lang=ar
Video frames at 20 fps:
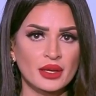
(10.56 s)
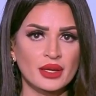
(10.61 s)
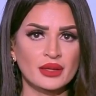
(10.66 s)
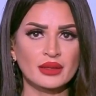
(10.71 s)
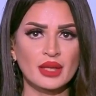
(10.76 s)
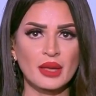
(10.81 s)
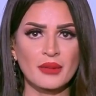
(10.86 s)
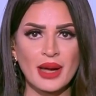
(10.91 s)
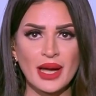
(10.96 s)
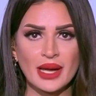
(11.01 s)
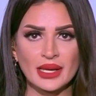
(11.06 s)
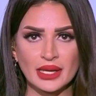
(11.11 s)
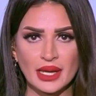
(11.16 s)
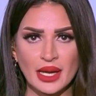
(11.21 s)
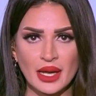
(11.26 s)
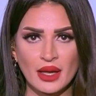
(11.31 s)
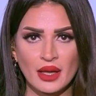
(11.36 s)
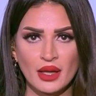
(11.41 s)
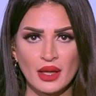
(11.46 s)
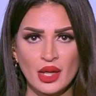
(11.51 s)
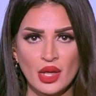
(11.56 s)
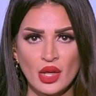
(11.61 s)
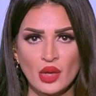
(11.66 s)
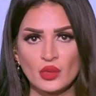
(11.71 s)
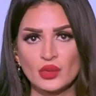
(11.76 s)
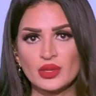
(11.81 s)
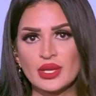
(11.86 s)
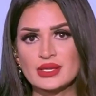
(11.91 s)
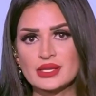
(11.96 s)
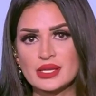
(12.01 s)
التابعة لها
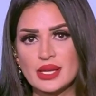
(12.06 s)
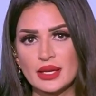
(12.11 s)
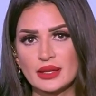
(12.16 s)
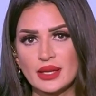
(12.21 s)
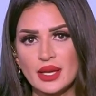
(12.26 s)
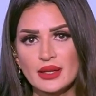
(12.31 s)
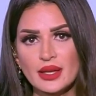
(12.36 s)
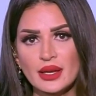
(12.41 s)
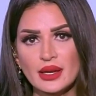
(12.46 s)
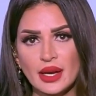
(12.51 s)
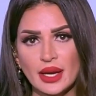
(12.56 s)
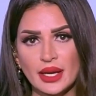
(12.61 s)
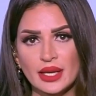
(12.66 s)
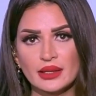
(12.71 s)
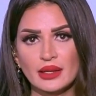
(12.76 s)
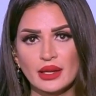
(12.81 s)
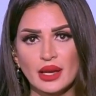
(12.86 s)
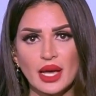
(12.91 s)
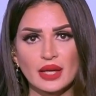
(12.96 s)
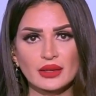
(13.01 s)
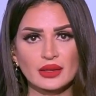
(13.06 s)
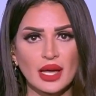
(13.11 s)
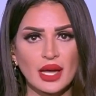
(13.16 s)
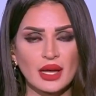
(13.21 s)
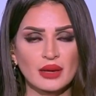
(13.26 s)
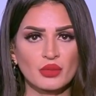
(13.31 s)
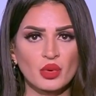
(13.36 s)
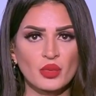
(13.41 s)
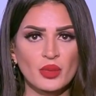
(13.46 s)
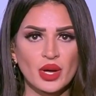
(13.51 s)
وده استعدادا لعيد الأضحى
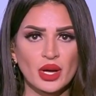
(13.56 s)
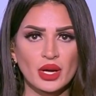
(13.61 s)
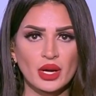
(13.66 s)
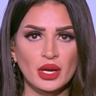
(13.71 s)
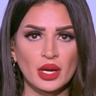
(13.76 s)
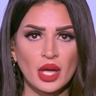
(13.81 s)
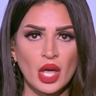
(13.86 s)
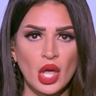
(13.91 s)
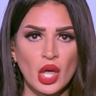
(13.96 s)
المبارك